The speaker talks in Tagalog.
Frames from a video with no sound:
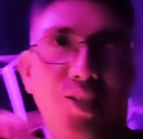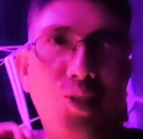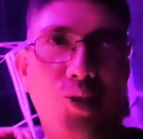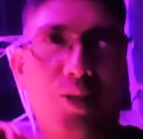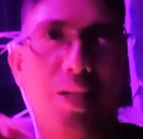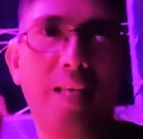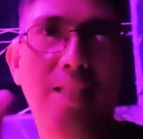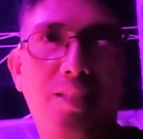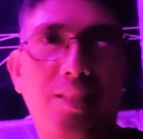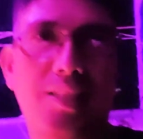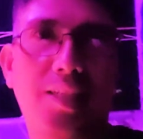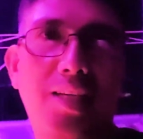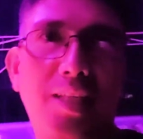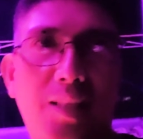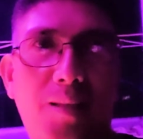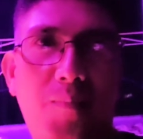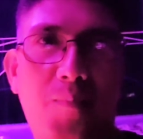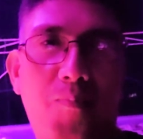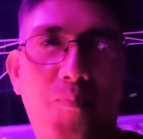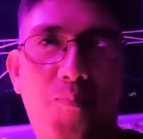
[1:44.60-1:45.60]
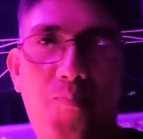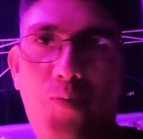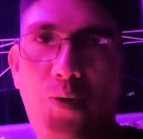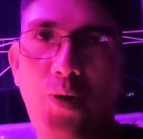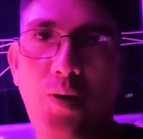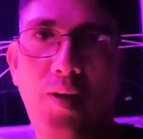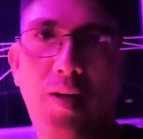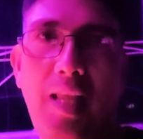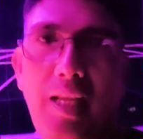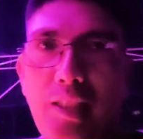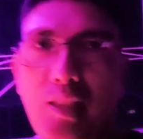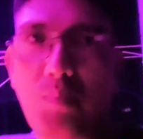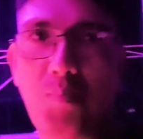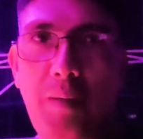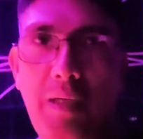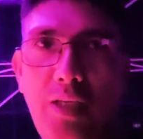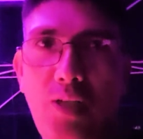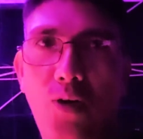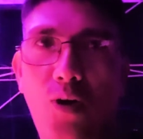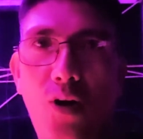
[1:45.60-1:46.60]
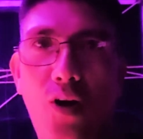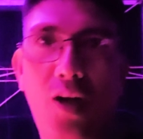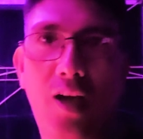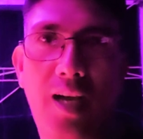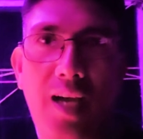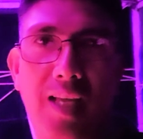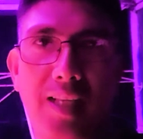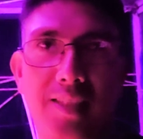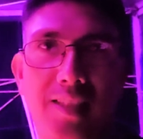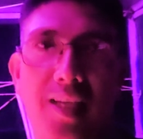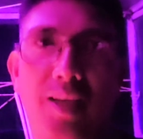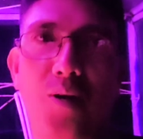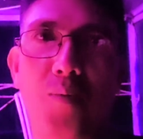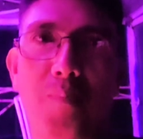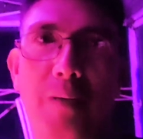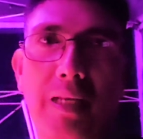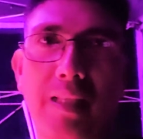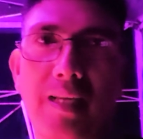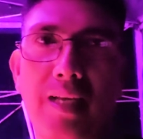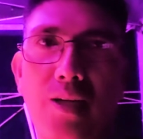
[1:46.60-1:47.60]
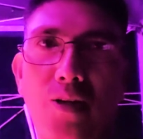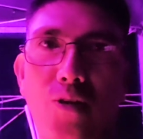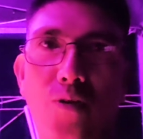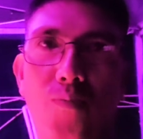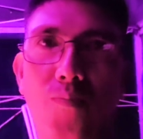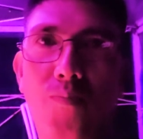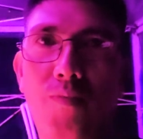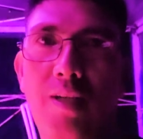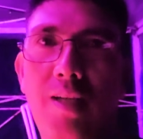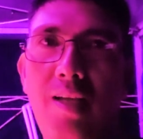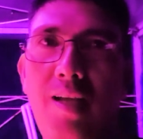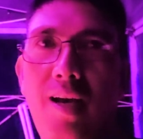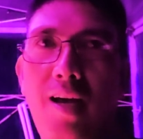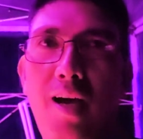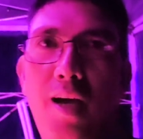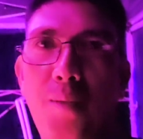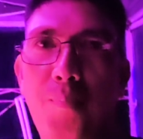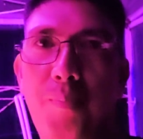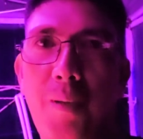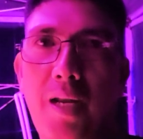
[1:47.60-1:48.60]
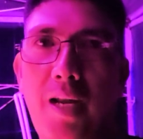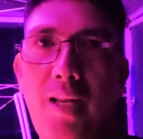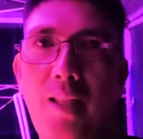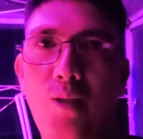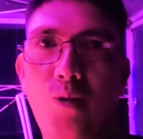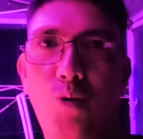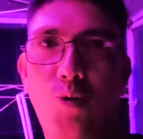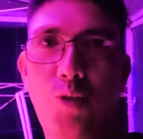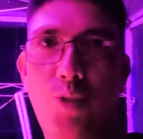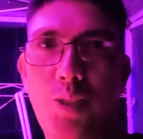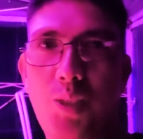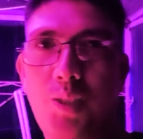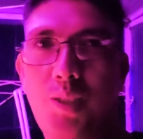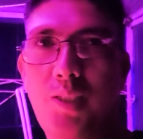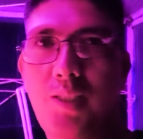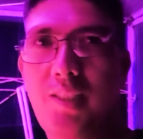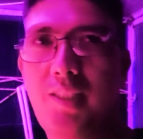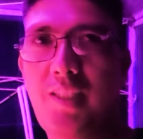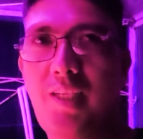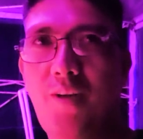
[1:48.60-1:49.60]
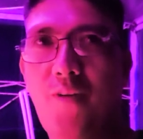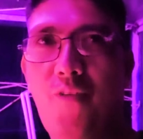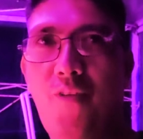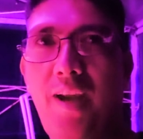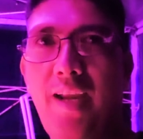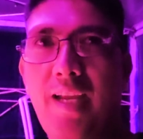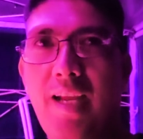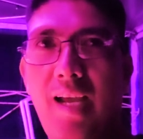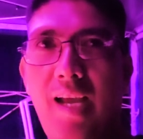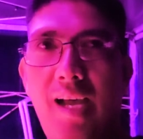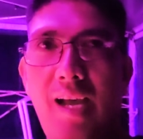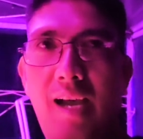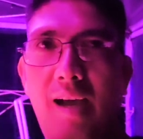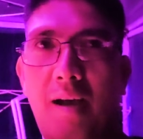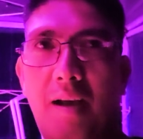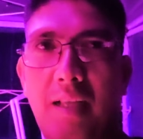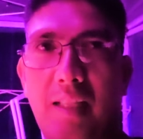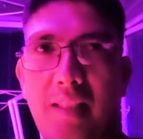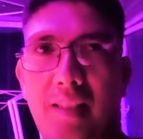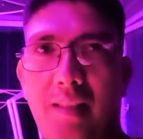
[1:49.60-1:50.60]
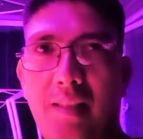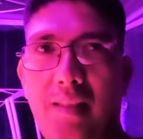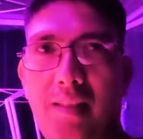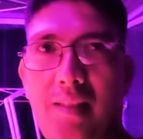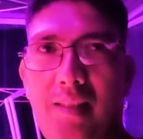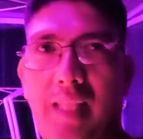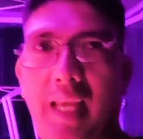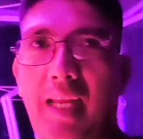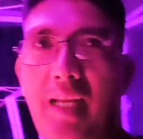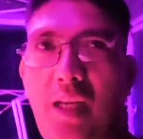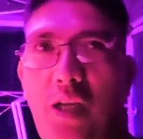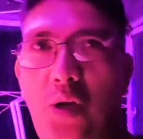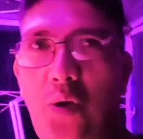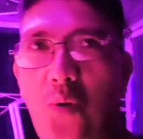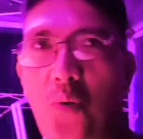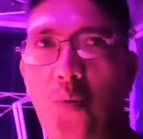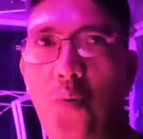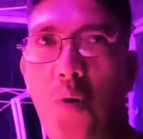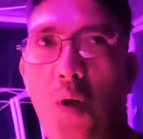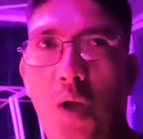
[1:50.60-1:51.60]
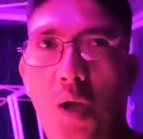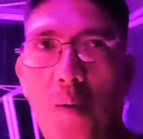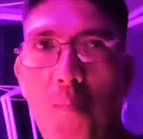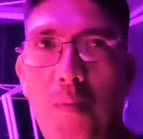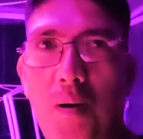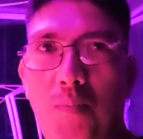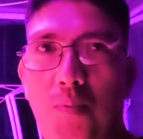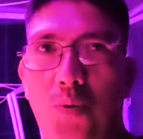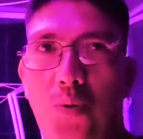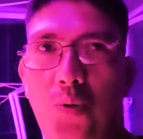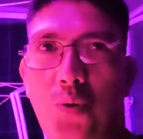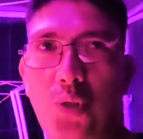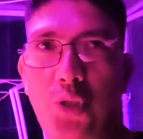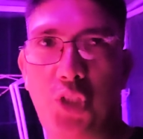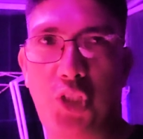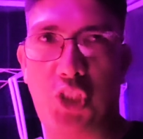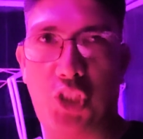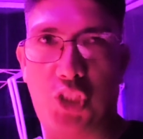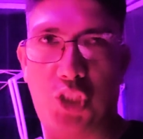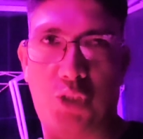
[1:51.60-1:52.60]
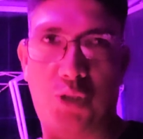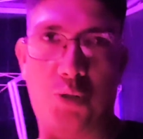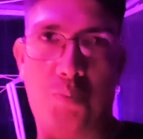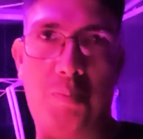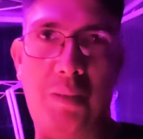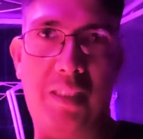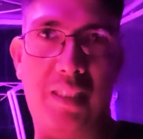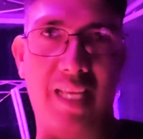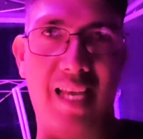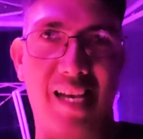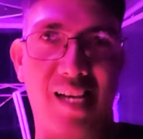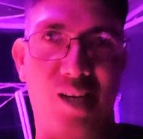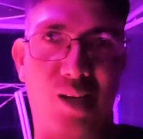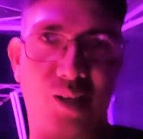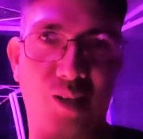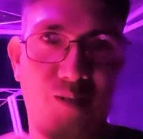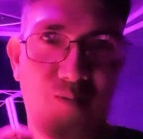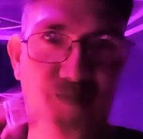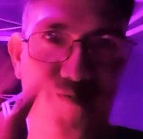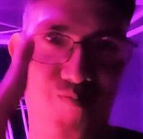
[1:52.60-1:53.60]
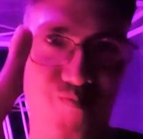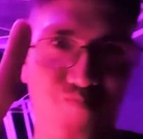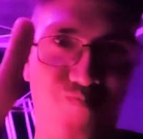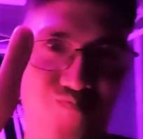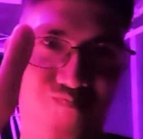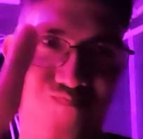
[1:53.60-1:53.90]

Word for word: so that's it for today's video ang sa inyong partanom at paralitos si Reka thank you babush peace out